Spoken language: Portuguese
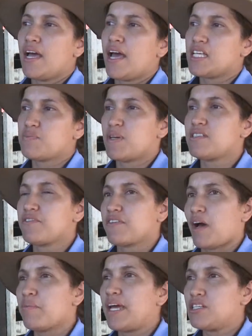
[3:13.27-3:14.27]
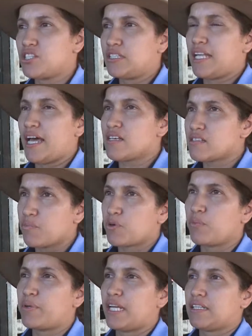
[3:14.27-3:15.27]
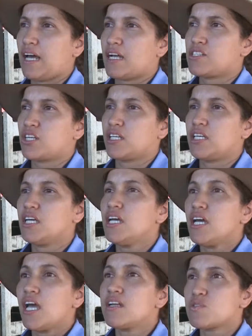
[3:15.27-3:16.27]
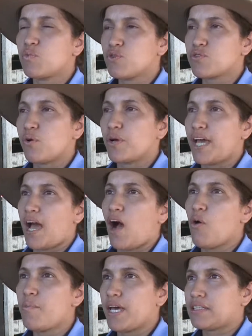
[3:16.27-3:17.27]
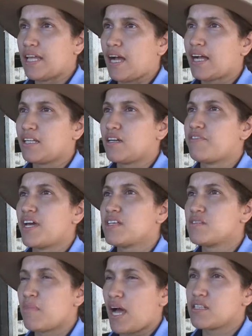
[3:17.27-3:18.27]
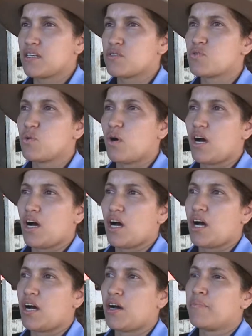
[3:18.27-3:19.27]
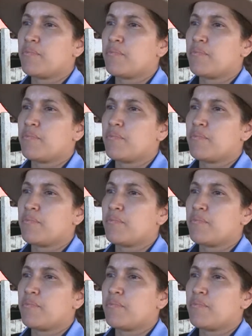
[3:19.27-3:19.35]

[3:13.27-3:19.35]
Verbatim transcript: É, especificamente nesta propriedade aqui, eles buscam o quê? Aumentar cada vez mais a sua